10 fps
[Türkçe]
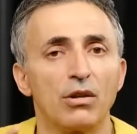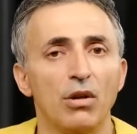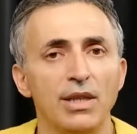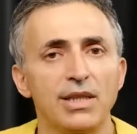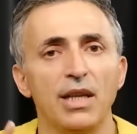
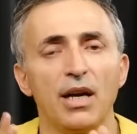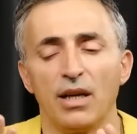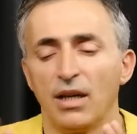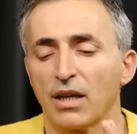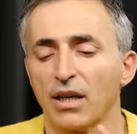Dolayısıyla
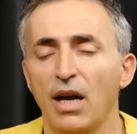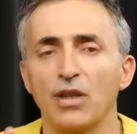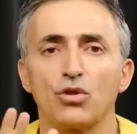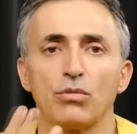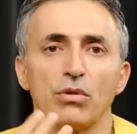
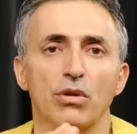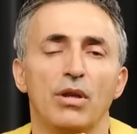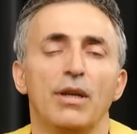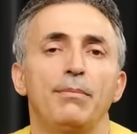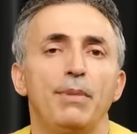kalsiyumun
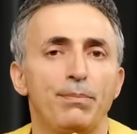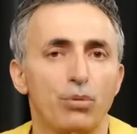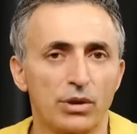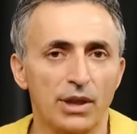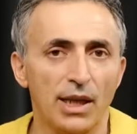bir
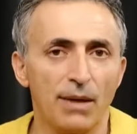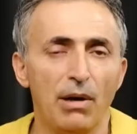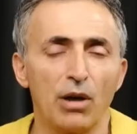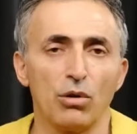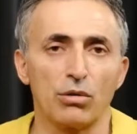proteinlere
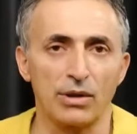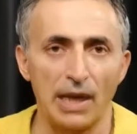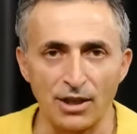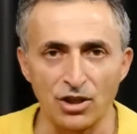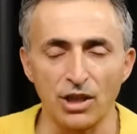bağlı olduğu
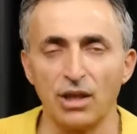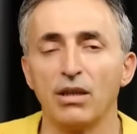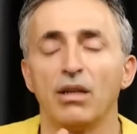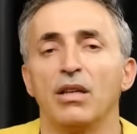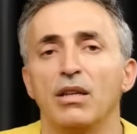
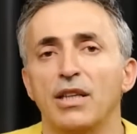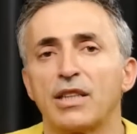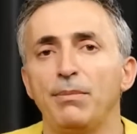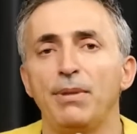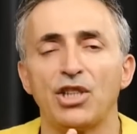gerçeği,
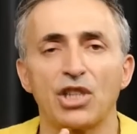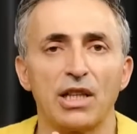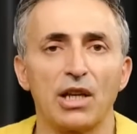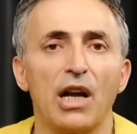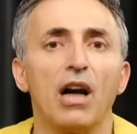iki
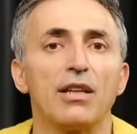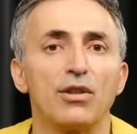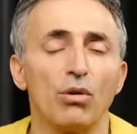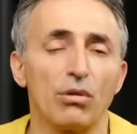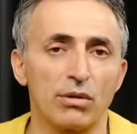bileşikler
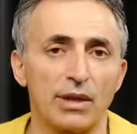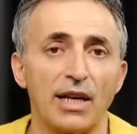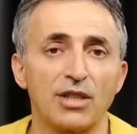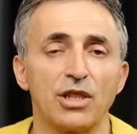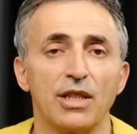halinde olduğu
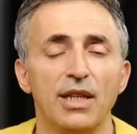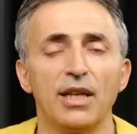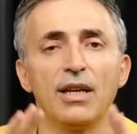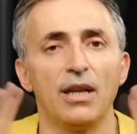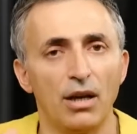
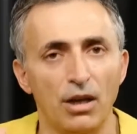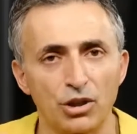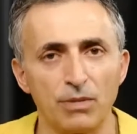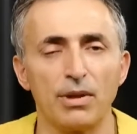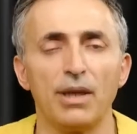gerçeğini
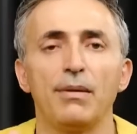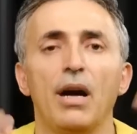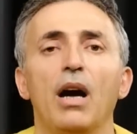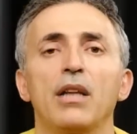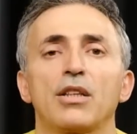şimdi
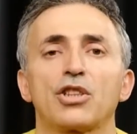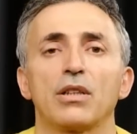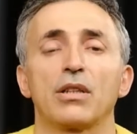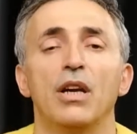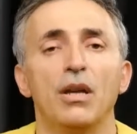
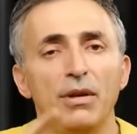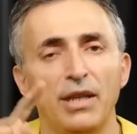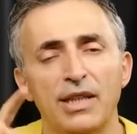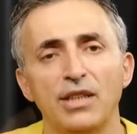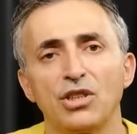anlaşılır.
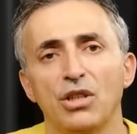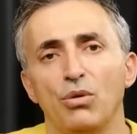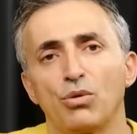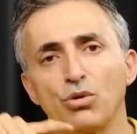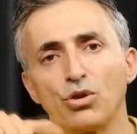İkinci,
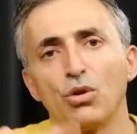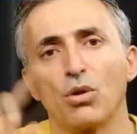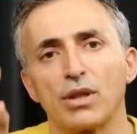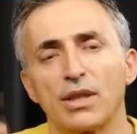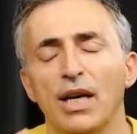üçüncü
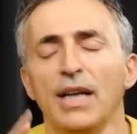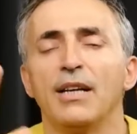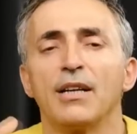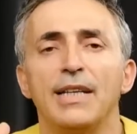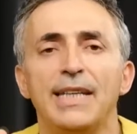noktada
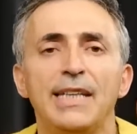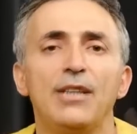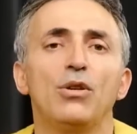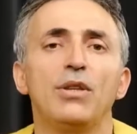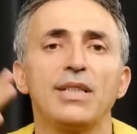
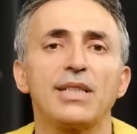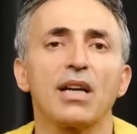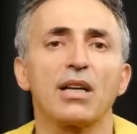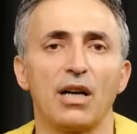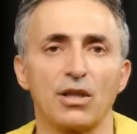iyonize
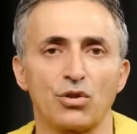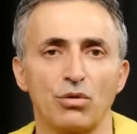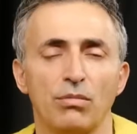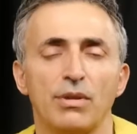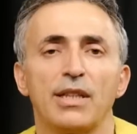
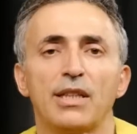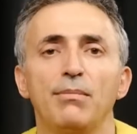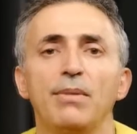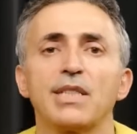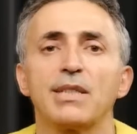kalsiyum
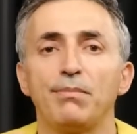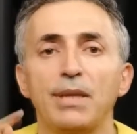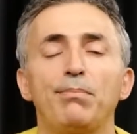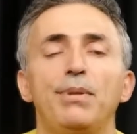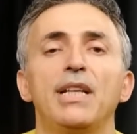dediğimiz
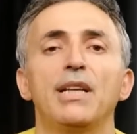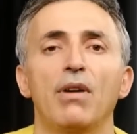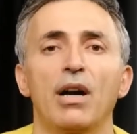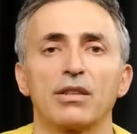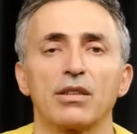bir bilgi
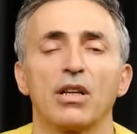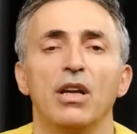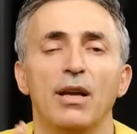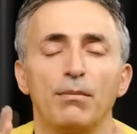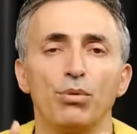vardır.
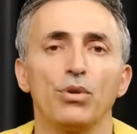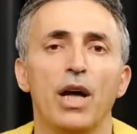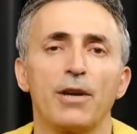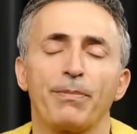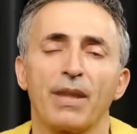Bunlar